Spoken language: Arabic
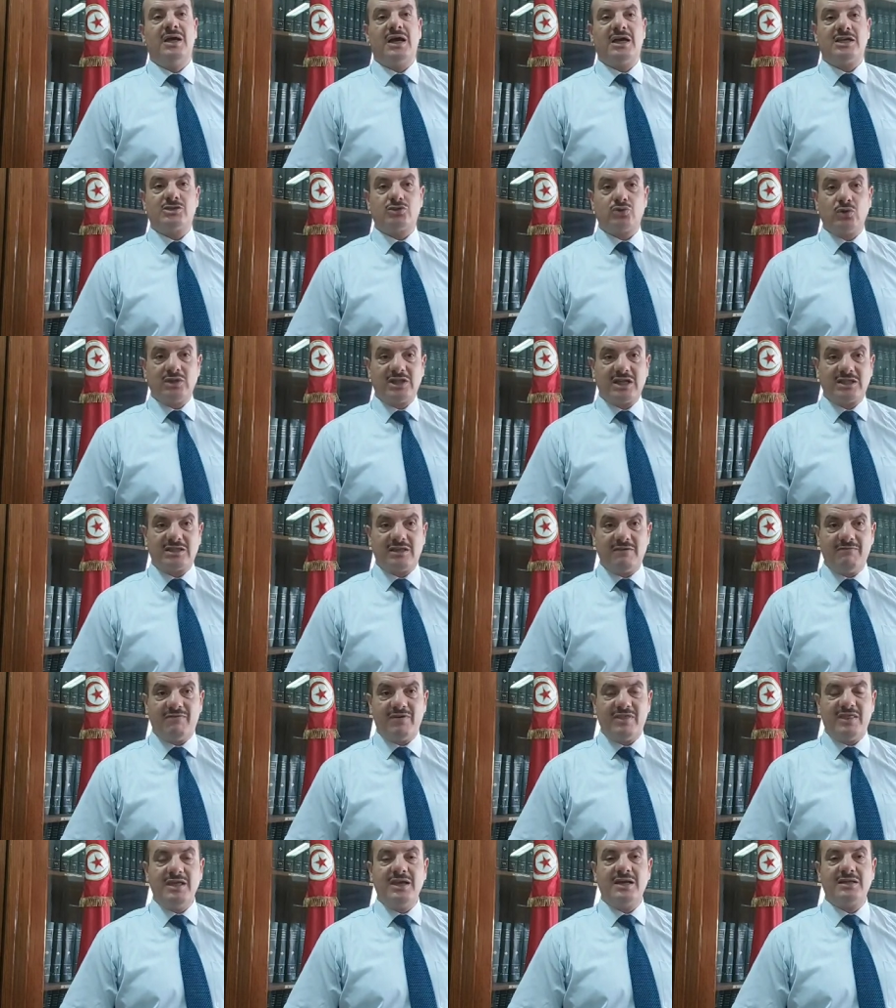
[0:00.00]
السلطة
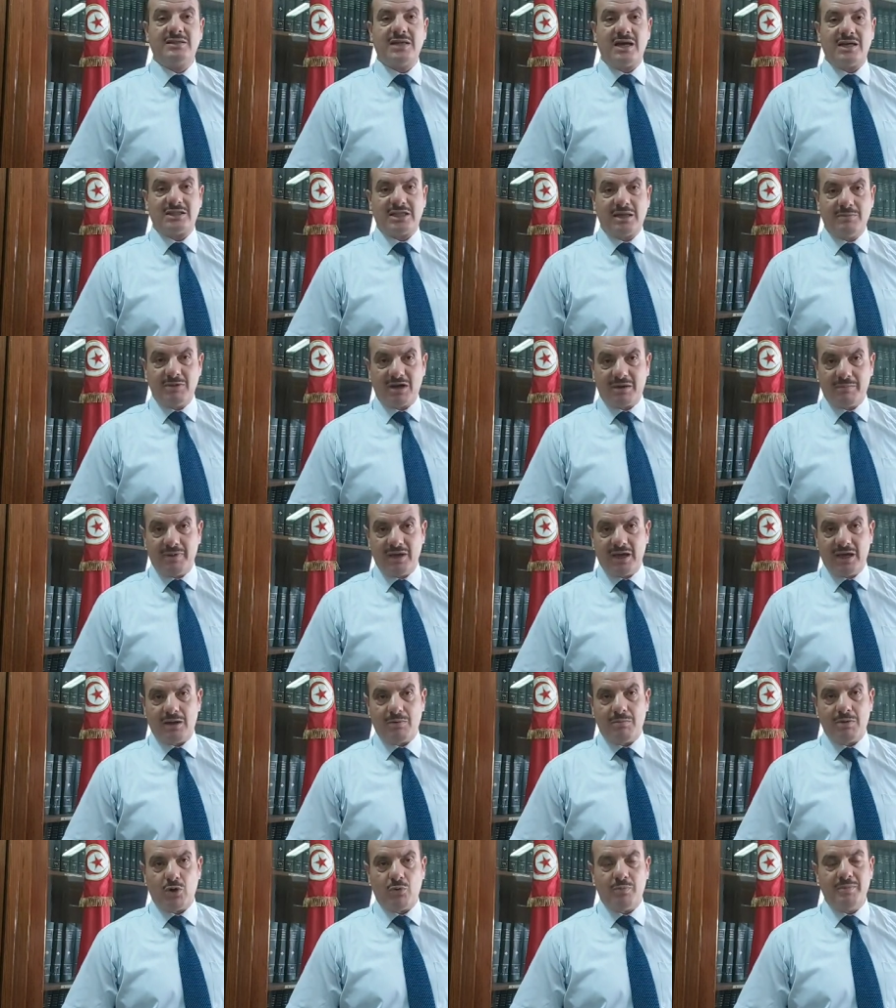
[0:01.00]
التنفيذية تأتمر
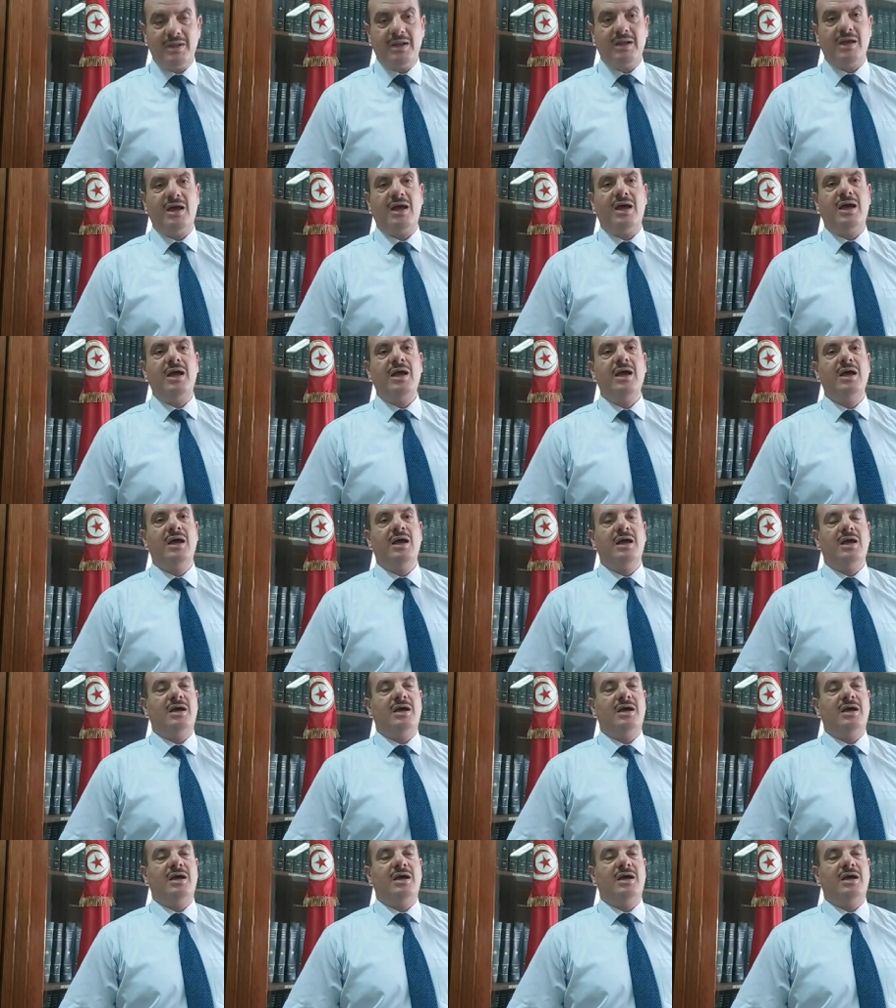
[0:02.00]
بأوامرها آه،